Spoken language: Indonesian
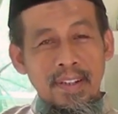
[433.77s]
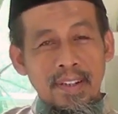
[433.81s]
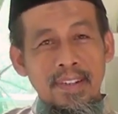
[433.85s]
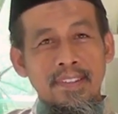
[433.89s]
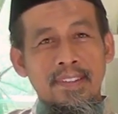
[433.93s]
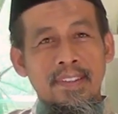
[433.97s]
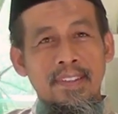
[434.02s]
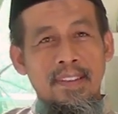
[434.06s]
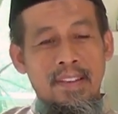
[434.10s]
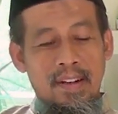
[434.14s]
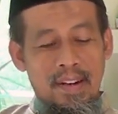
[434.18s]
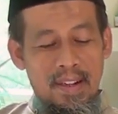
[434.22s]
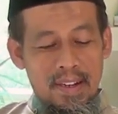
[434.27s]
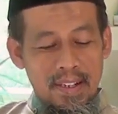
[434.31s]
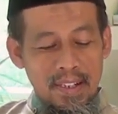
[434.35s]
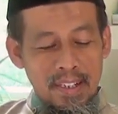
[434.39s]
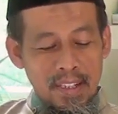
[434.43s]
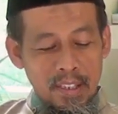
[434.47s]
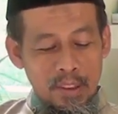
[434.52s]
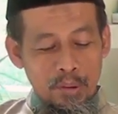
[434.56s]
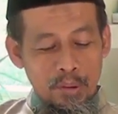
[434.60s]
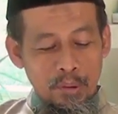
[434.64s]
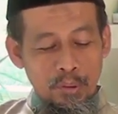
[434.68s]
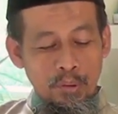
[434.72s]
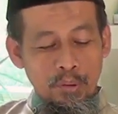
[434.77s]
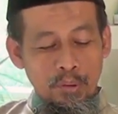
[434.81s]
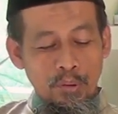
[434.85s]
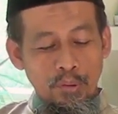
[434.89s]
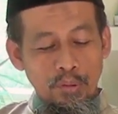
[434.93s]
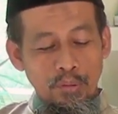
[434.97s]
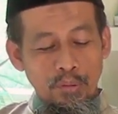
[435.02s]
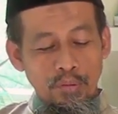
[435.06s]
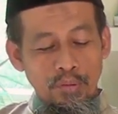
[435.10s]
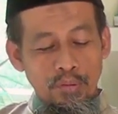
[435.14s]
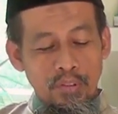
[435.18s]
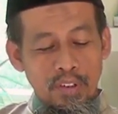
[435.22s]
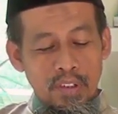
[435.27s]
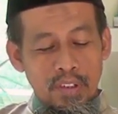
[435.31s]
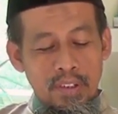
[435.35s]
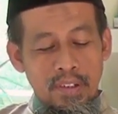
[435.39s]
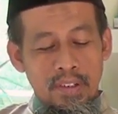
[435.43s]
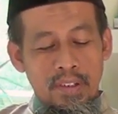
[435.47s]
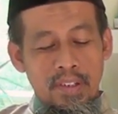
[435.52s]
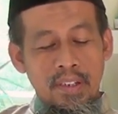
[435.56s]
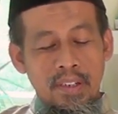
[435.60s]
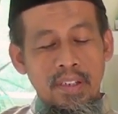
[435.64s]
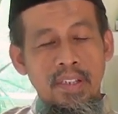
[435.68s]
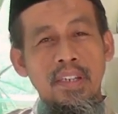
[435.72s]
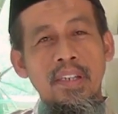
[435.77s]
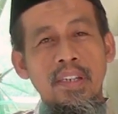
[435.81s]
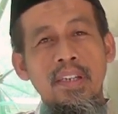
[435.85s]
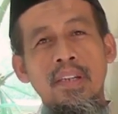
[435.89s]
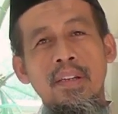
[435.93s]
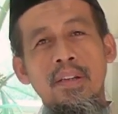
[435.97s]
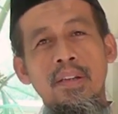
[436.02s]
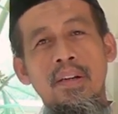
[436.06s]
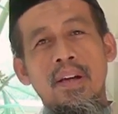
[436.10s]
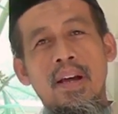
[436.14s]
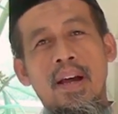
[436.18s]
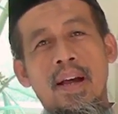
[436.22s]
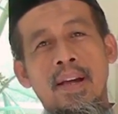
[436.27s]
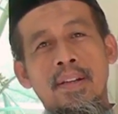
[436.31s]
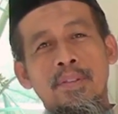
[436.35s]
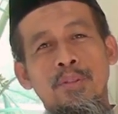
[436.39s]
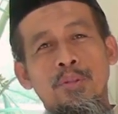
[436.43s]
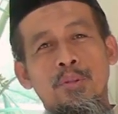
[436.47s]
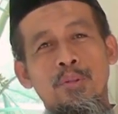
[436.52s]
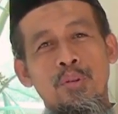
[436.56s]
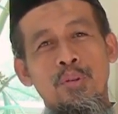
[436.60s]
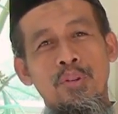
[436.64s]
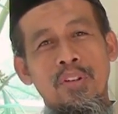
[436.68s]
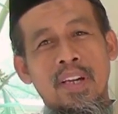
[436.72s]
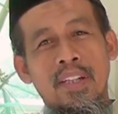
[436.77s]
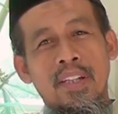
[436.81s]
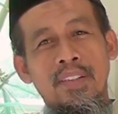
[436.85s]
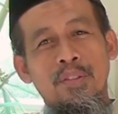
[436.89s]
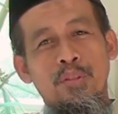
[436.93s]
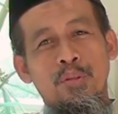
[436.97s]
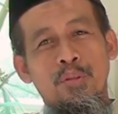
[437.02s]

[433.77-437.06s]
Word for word: Setelah itu dianjurkan